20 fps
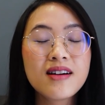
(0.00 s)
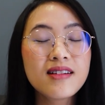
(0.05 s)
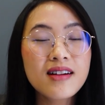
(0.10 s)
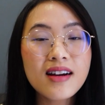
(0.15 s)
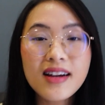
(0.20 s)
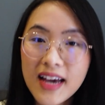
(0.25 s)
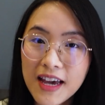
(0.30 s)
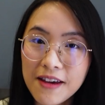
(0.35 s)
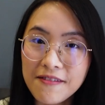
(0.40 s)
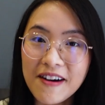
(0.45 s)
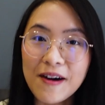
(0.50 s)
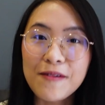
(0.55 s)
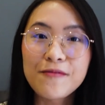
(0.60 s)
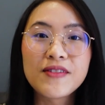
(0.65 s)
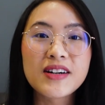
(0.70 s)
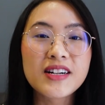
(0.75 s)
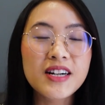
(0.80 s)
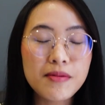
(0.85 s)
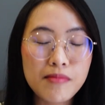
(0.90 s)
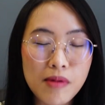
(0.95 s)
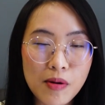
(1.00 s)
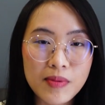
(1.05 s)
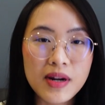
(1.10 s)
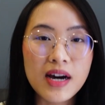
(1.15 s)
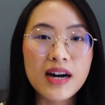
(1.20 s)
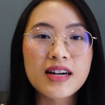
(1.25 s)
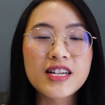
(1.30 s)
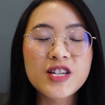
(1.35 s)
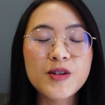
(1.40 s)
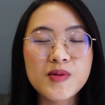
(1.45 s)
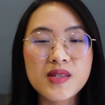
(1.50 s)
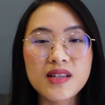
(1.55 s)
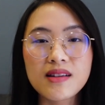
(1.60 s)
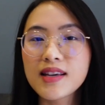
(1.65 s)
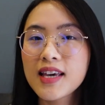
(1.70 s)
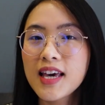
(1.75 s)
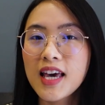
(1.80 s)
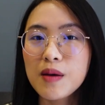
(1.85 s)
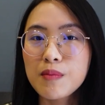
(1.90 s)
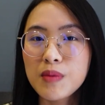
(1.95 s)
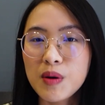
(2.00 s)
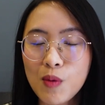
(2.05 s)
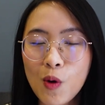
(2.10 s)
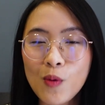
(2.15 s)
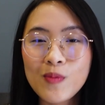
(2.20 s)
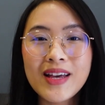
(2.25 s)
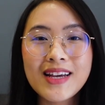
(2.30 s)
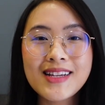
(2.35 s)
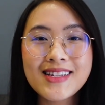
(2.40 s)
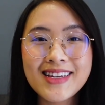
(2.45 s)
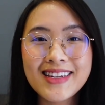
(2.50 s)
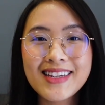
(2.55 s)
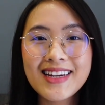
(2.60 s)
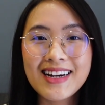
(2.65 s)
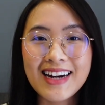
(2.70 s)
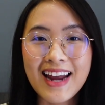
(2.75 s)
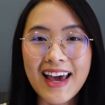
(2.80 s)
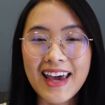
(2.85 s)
rất kỳ vọng và rất mong đợi trong sự kiện 14 tháng 9 lần